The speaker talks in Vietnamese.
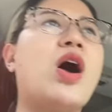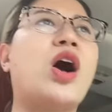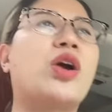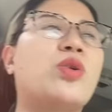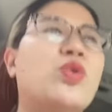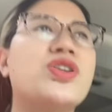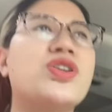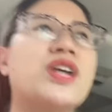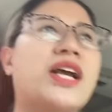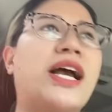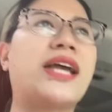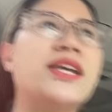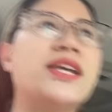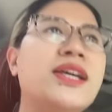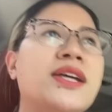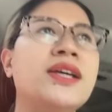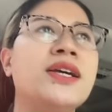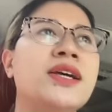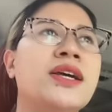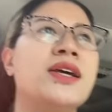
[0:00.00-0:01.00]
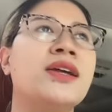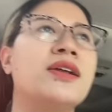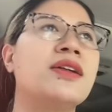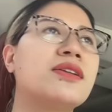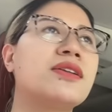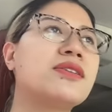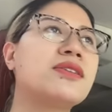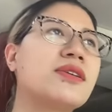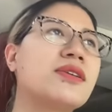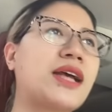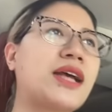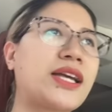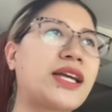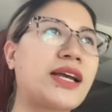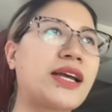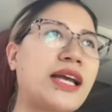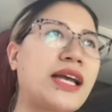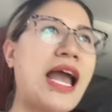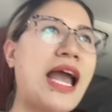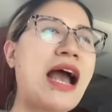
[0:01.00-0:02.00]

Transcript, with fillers: hỏi của những cái Cái cái cái